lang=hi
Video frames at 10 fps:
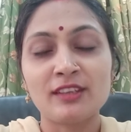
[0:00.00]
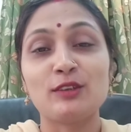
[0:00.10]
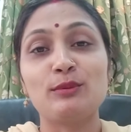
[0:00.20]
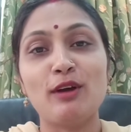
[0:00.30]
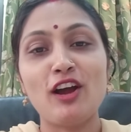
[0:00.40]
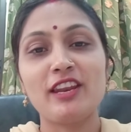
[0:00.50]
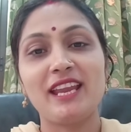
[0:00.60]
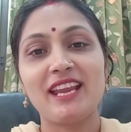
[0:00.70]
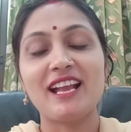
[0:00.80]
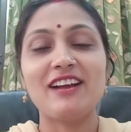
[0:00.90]
गुड
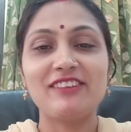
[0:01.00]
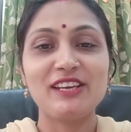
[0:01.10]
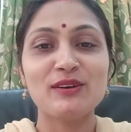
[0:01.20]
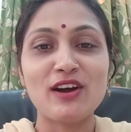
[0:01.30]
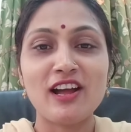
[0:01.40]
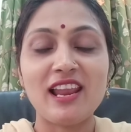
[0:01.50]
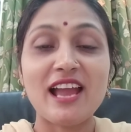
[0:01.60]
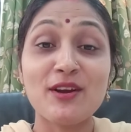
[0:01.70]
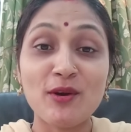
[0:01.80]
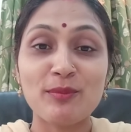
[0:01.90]
मॉर्निंग हाउ आर यू ऑल
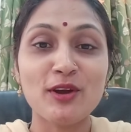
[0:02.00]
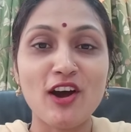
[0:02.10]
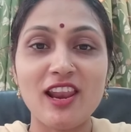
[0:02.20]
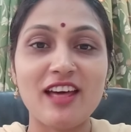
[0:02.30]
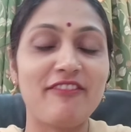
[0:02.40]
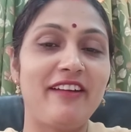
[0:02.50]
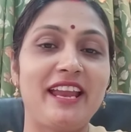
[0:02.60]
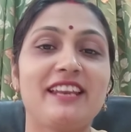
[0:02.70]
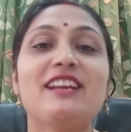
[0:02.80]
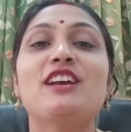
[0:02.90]
आई होप यू ऑल आर
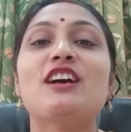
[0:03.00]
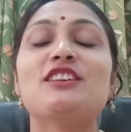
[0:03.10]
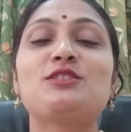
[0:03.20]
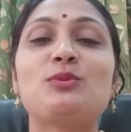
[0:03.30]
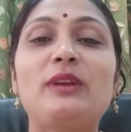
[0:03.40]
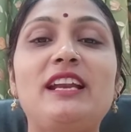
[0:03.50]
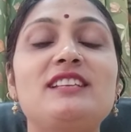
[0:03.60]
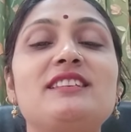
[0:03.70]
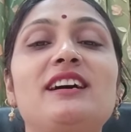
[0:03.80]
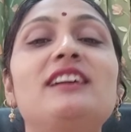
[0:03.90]
फाइन
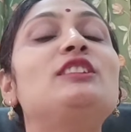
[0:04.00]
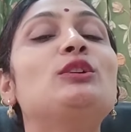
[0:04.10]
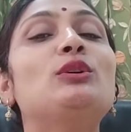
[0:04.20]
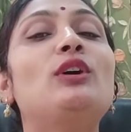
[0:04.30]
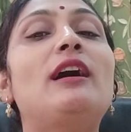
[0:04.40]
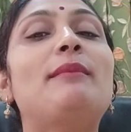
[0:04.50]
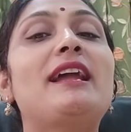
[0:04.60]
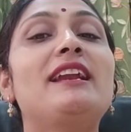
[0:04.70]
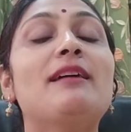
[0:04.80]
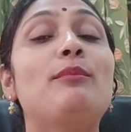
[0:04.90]
स्टूडेंट्स तो
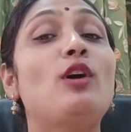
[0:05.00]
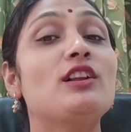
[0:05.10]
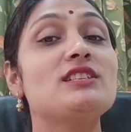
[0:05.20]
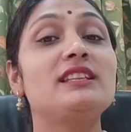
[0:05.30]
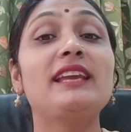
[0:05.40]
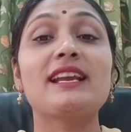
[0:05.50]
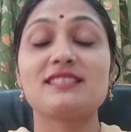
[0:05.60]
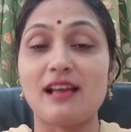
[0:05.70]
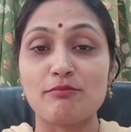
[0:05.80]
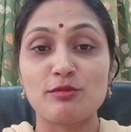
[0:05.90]
हमारे ना बहुत जल्दी
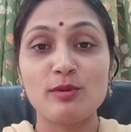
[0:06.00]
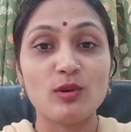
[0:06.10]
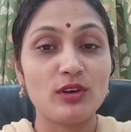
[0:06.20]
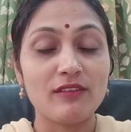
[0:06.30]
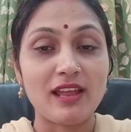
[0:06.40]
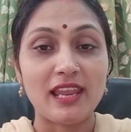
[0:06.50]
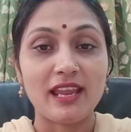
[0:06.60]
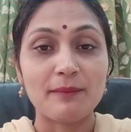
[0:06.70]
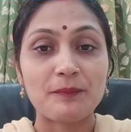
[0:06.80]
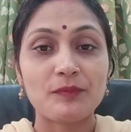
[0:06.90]
एग्जाम्स भी होने वाले
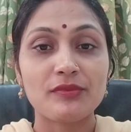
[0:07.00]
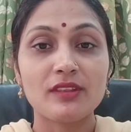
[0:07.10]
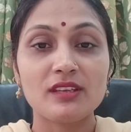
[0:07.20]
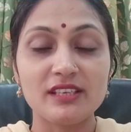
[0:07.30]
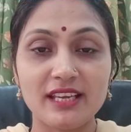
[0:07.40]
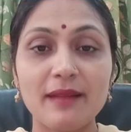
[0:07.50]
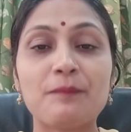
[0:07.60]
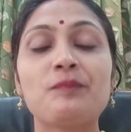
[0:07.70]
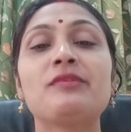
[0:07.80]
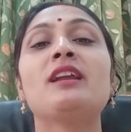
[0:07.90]
हैं ठीक है
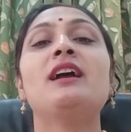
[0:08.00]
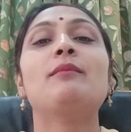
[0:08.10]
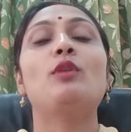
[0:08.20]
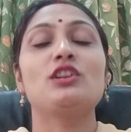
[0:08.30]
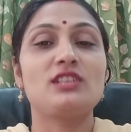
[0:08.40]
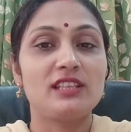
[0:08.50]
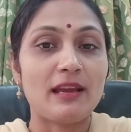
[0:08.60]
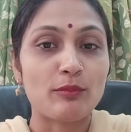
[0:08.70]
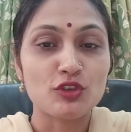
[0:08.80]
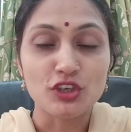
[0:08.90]
बहुत जल्दी
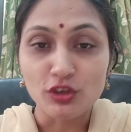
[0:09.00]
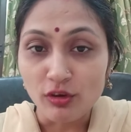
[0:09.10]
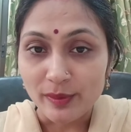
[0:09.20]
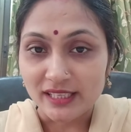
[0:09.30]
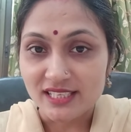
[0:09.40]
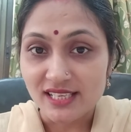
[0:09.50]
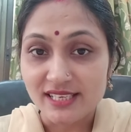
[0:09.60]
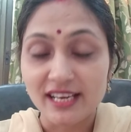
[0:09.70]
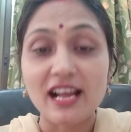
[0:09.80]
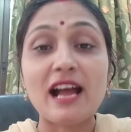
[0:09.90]
आपको शेड्यूल पता चल
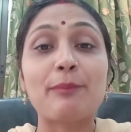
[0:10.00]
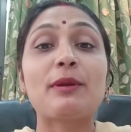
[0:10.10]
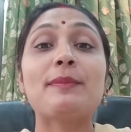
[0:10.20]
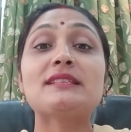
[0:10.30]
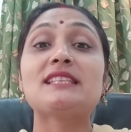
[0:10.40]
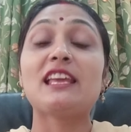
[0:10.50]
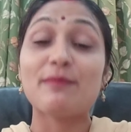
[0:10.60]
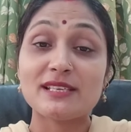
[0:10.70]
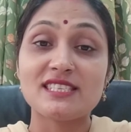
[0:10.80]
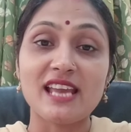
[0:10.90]
जाएगा आपके पास
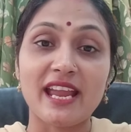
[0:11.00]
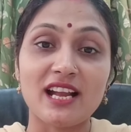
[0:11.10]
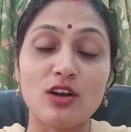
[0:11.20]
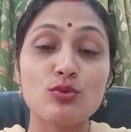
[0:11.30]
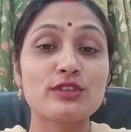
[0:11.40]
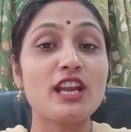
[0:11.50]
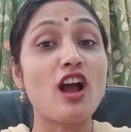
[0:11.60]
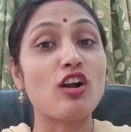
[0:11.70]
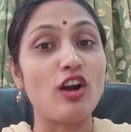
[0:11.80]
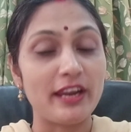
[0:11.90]
सिलेबस जाएगा उसके
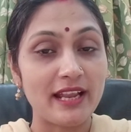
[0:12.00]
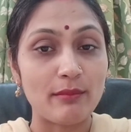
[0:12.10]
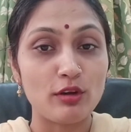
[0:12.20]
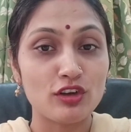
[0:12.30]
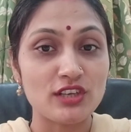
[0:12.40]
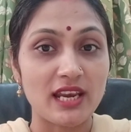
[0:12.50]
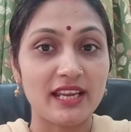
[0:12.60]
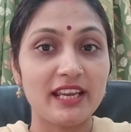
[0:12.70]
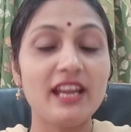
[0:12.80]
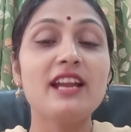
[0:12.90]
अकॉर्डिंग हम लोग
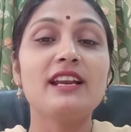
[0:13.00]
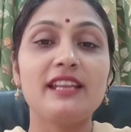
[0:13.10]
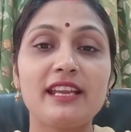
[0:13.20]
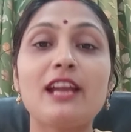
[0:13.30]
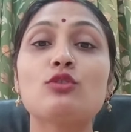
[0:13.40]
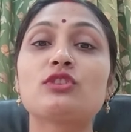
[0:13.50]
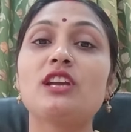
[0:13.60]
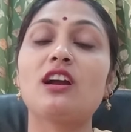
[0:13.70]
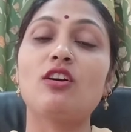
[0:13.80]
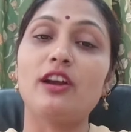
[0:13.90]
चलेंगे ठीक है
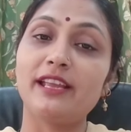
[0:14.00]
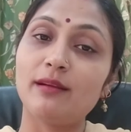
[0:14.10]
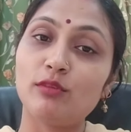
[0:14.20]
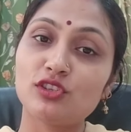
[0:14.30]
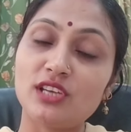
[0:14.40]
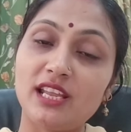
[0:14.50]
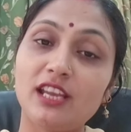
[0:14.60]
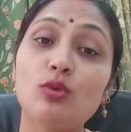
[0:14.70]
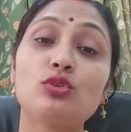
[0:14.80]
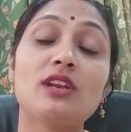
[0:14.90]
उसके अकॉर्डिंग हम लोग
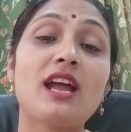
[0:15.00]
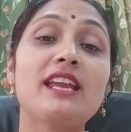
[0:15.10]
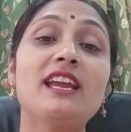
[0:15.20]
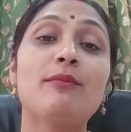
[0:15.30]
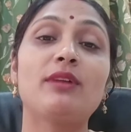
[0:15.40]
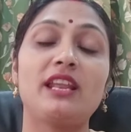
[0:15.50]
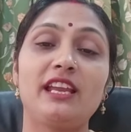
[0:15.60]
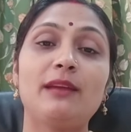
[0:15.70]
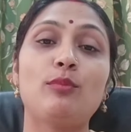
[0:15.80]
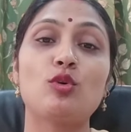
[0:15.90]
चलेंगे उतना ही हम
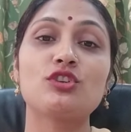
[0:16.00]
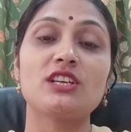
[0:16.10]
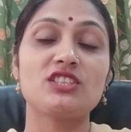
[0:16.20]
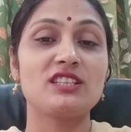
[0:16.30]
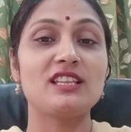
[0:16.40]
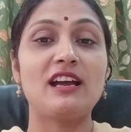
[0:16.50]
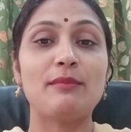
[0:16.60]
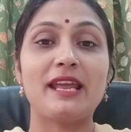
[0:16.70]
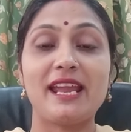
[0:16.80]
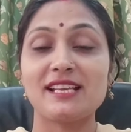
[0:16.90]
करेंगे पोर्शन जितना
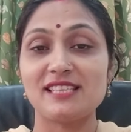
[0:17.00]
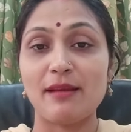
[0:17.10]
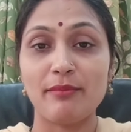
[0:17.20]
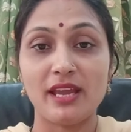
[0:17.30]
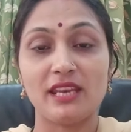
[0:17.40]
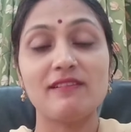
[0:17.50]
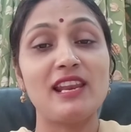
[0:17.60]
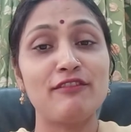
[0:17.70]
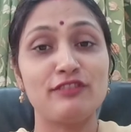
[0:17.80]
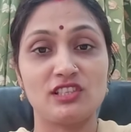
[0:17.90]
हमारा एग्जाम में आने
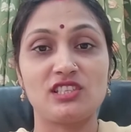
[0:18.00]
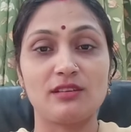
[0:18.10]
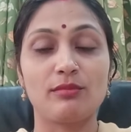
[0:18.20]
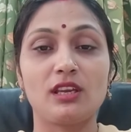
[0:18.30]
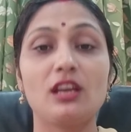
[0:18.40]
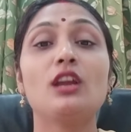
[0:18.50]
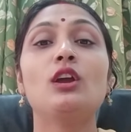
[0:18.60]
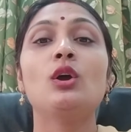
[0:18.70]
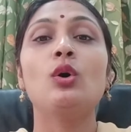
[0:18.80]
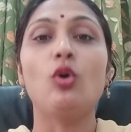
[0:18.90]
वाला है फर्स्ट टर्म के
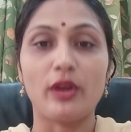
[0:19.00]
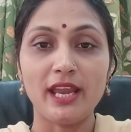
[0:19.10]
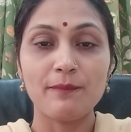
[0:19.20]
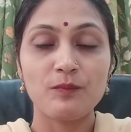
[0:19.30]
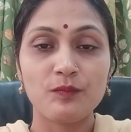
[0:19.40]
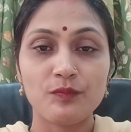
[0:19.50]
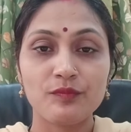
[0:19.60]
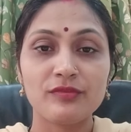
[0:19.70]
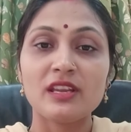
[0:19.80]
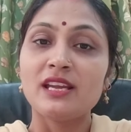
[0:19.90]
ओके
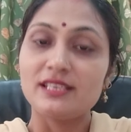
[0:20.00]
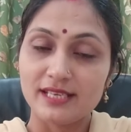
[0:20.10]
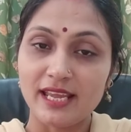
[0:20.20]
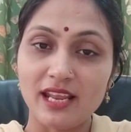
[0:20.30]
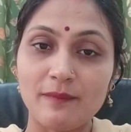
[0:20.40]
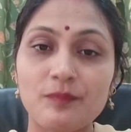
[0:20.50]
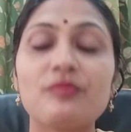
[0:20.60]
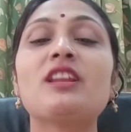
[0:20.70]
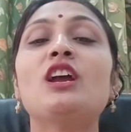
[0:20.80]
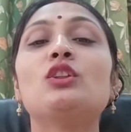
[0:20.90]
ठीक है ना
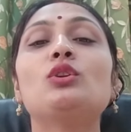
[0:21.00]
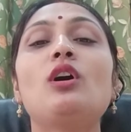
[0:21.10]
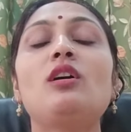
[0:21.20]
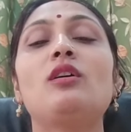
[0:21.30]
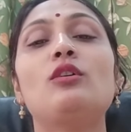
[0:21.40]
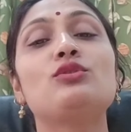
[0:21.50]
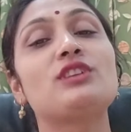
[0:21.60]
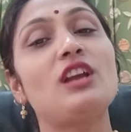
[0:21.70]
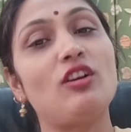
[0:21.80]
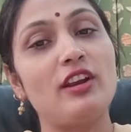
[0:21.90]
तो
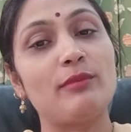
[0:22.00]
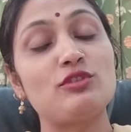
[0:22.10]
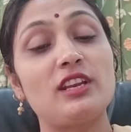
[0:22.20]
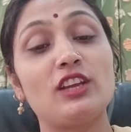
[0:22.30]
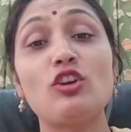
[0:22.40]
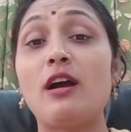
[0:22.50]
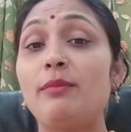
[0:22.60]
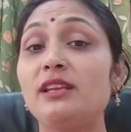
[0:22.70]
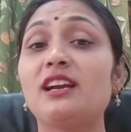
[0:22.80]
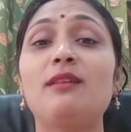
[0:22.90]
उसके अकॉर्डिंग चलेंगे तो
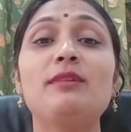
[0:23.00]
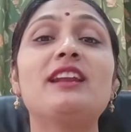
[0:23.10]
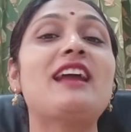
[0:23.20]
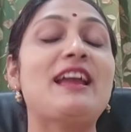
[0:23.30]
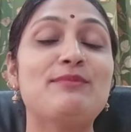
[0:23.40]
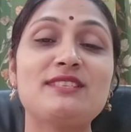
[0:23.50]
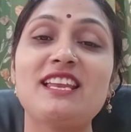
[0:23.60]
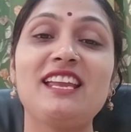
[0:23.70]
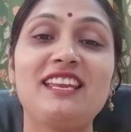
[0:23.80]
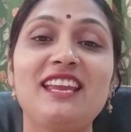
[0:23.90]
अभी तक हमने राइम्स
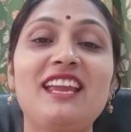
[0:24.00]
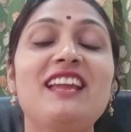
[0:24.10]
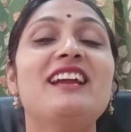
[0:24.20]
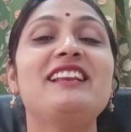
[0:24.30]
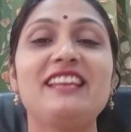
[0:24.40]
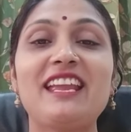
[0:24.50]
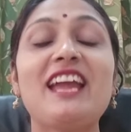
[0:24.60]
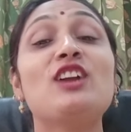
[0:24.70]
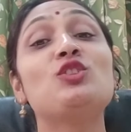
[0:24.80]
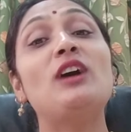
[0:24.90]
नहीं की ठीक
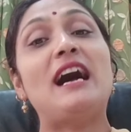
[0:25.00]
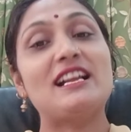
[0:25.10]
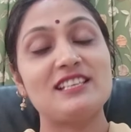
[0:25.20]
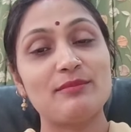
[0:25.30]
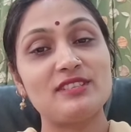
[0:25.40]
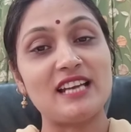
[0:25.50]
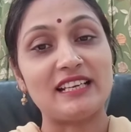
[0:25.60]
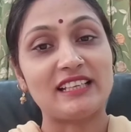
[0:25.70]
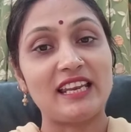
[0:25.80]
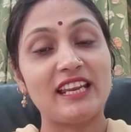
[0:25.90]
है तो आज हम
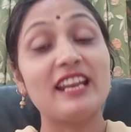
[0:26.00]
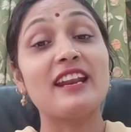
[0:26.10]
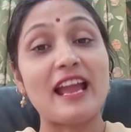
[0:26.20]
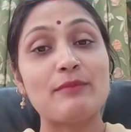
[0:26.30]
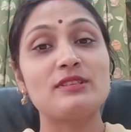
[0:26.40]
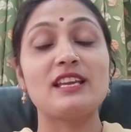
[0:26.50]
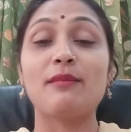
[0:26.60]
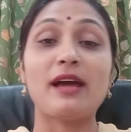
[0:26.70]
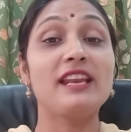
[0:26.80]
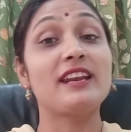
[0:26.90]
स्टार्ट करेंगे राइम्स से
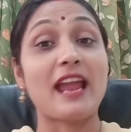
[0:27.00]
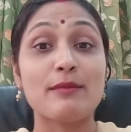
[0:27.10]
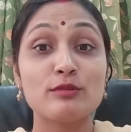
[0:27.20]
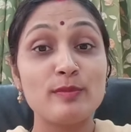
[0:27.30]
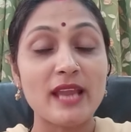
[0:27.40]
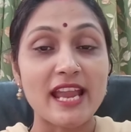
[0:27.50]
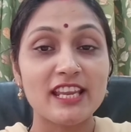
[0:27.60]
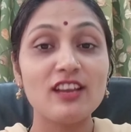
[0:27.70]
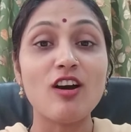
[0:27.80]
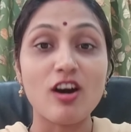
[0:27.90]
हमारी राइम्स भी
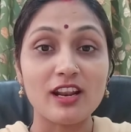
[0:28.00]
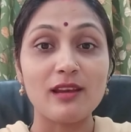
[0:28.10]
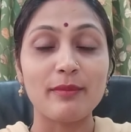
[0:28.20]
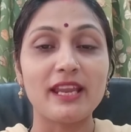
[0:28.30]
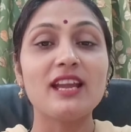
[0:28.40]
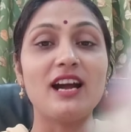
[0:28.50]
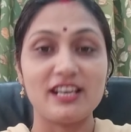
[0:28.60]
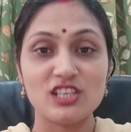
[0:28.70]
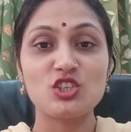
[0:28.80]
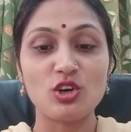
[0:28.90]
आएगी ऑरल में
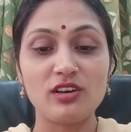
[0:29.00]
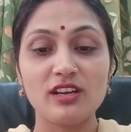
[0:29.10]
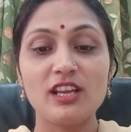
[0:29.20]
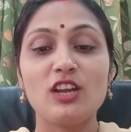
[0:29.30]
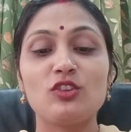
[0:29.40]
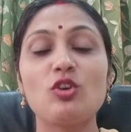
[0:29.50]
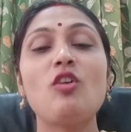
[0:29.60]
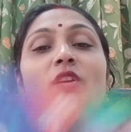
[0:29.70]
अंडरस्टूड तो